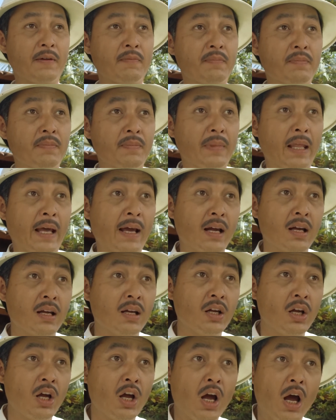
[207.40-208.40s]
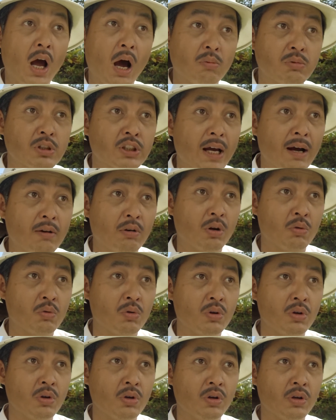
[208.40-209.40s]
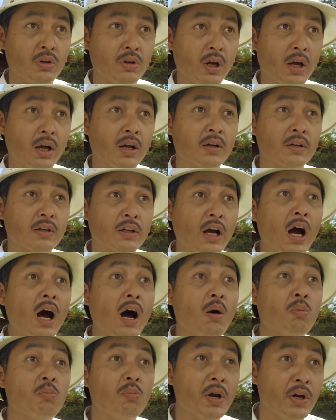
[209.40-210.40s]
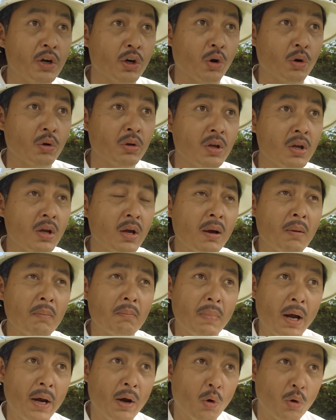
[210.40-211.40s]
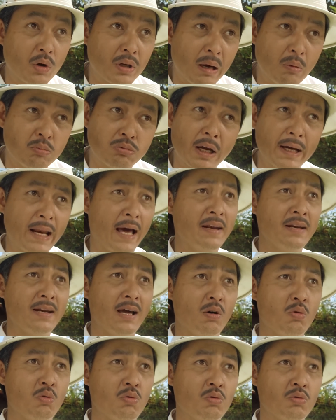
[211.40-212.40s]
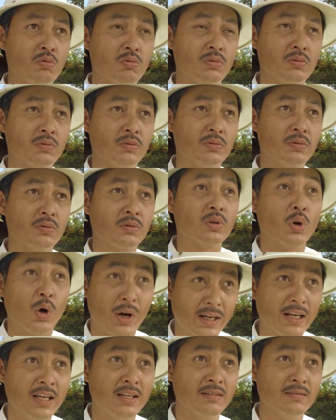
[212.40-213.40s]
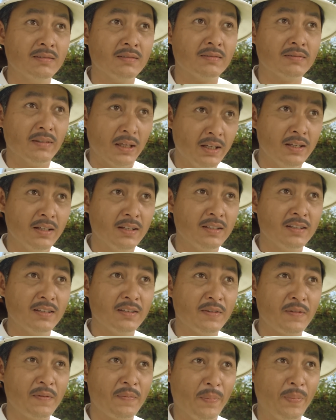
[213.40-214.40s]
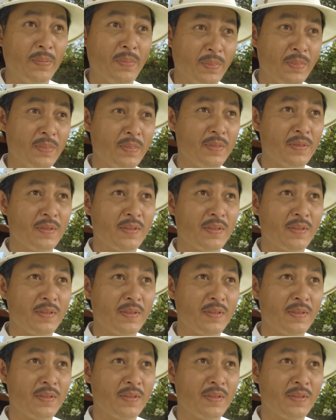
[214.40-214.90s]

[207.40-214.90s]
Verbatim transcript: À, không có sao đâu. Ha, có ông mình rồi, bà nội không có đánh đâu. Ngoan đi, hả? Ừ.